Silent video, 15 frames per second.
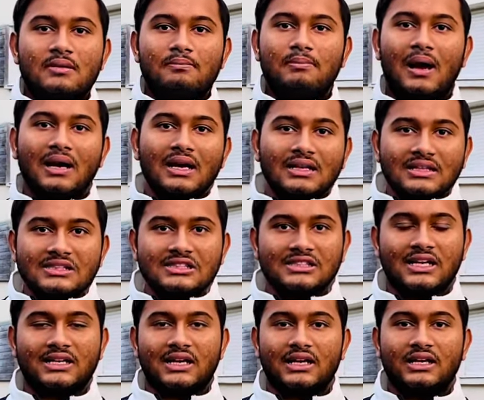বাংলাদেশি
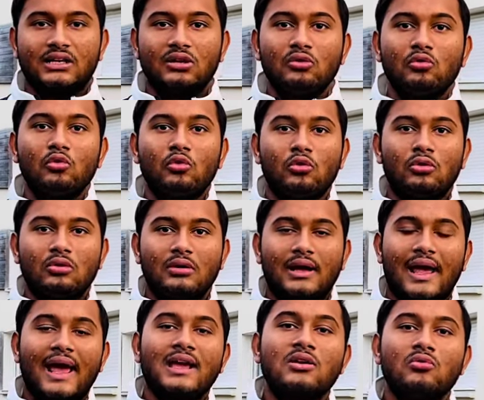টাকায় ইউরো
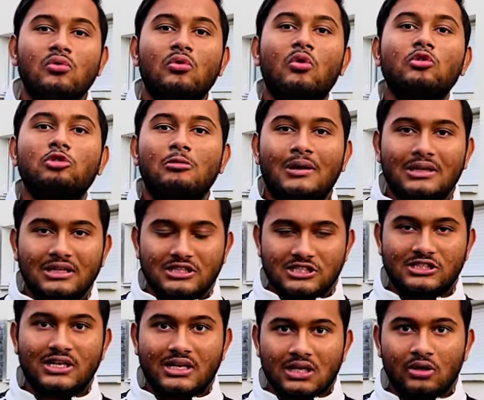এক ইউরো কত বাংলাদেশি
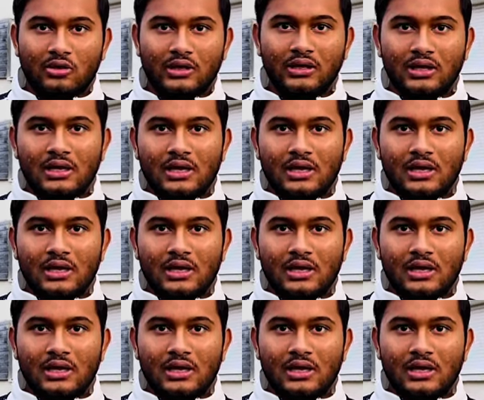টাকা হয়